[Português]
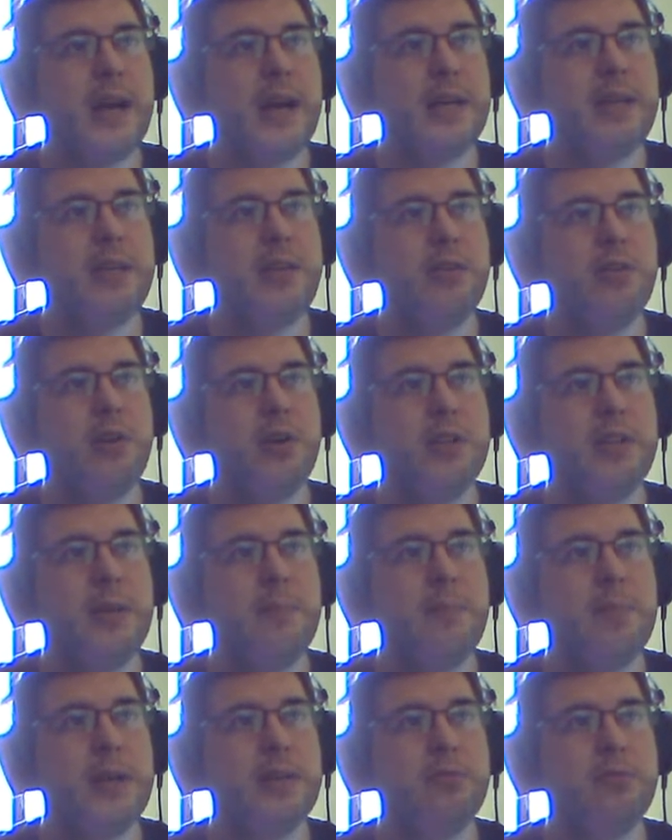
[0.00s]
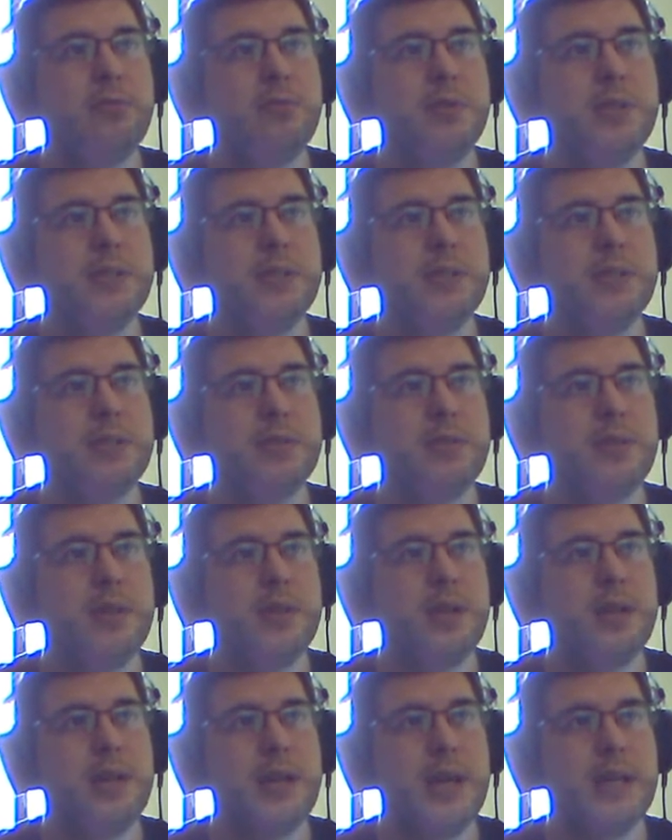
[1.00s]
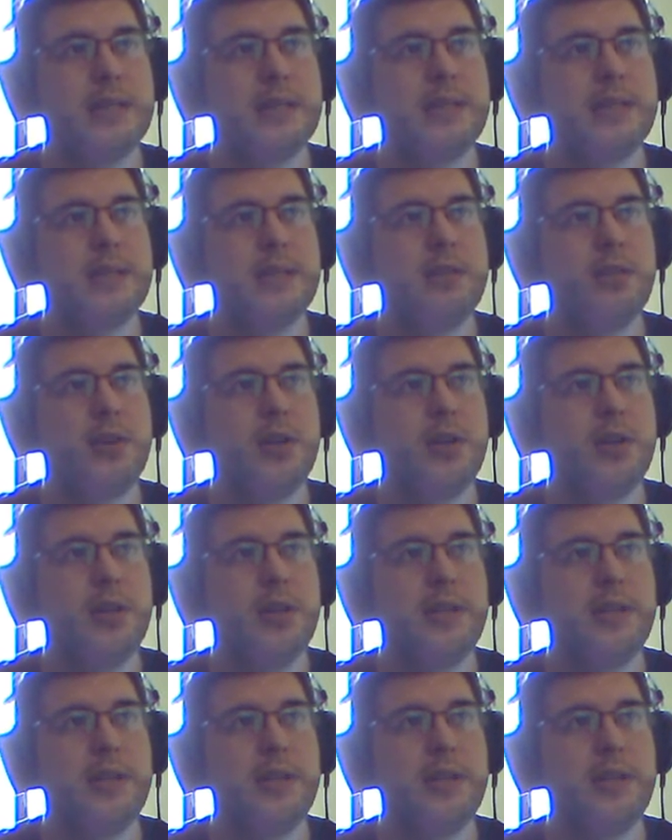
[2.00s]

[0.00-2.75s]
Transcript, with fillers: aqui ó, temperaturas, essas aqui ó,